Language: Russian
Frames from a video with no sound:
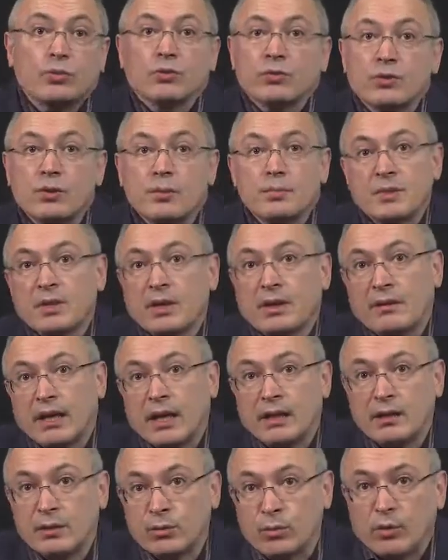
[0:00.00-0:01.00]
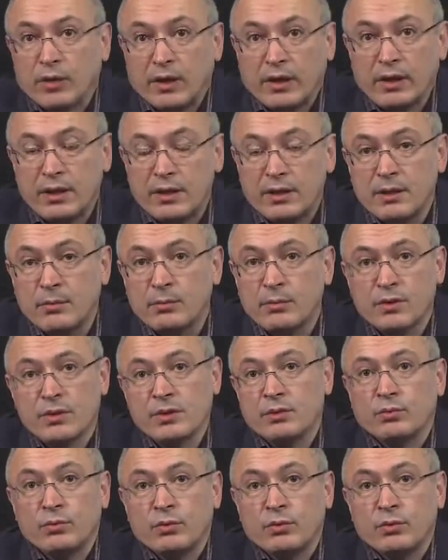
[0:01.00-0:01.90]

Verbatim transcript: Ну, собственно говоря, не только легитимность,